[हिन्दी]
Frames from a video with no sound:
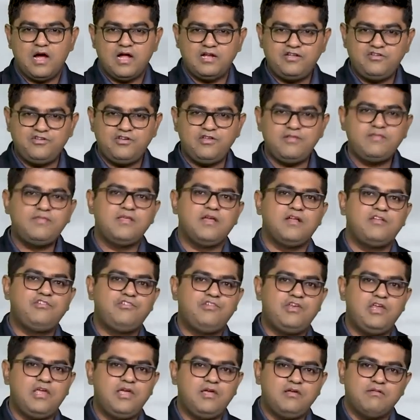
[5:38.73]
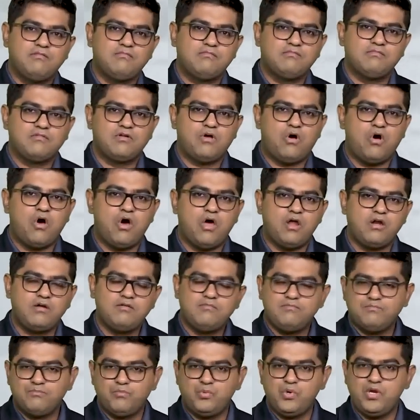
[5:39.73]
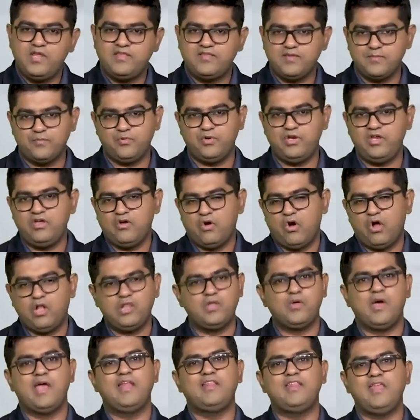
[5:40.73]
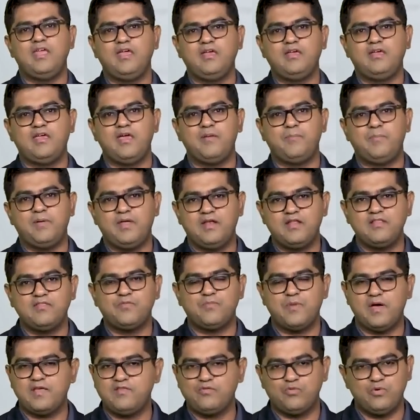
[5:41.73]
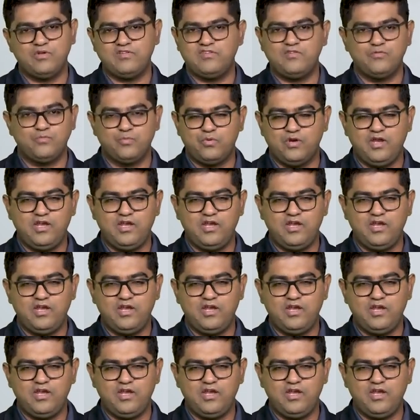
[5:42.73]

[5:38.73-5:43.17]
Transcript: अच्छी से अच्छी और बुरी से बुरी ऑल दो आई थिंक अपेयरेंस वाइज कोई चीज़